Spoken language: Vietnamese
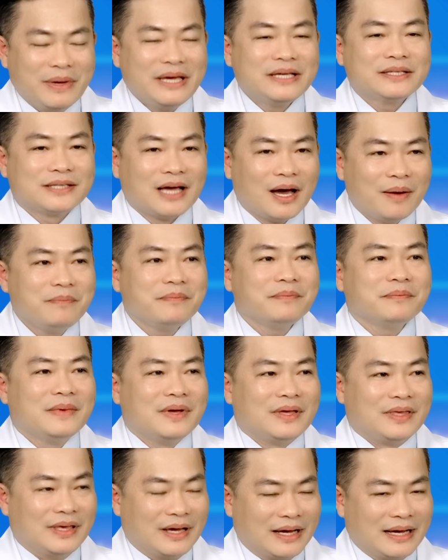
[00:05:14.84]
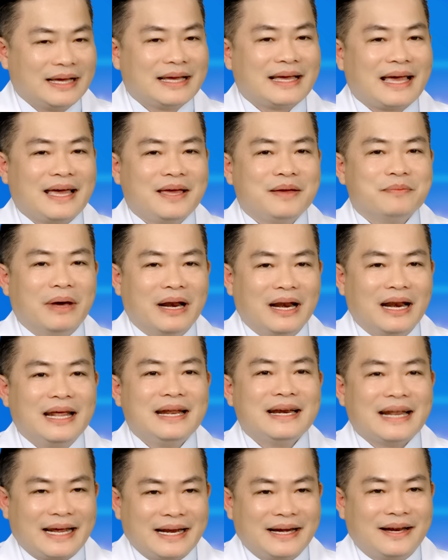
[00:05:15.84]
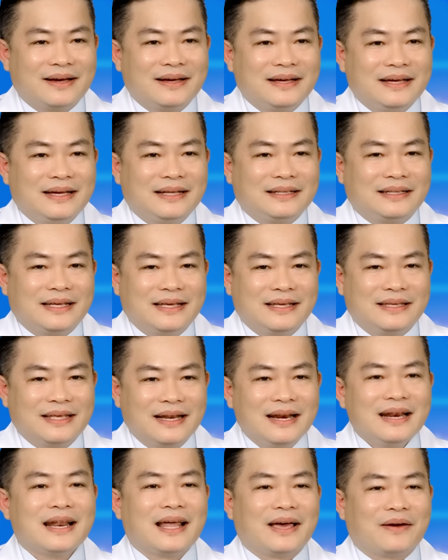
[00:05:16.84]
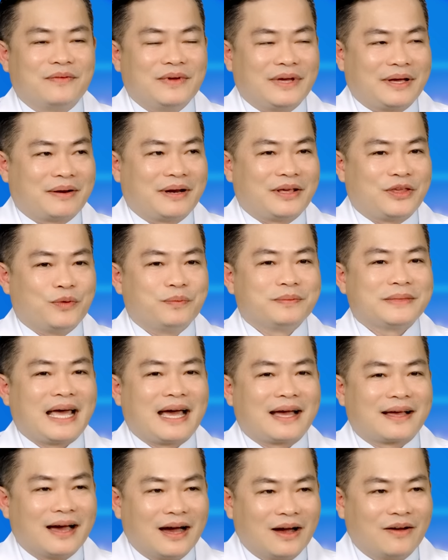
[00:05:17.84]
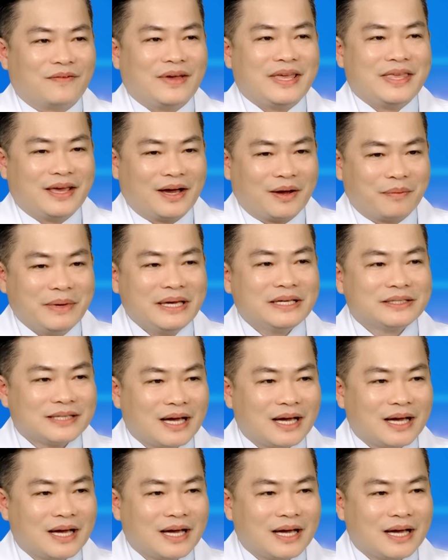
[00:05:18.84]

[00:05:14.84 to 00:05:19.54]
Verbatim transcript: biết sớm những cái bệnh lý này đó, thì chính là việc là chúng ta cần phải nhận biết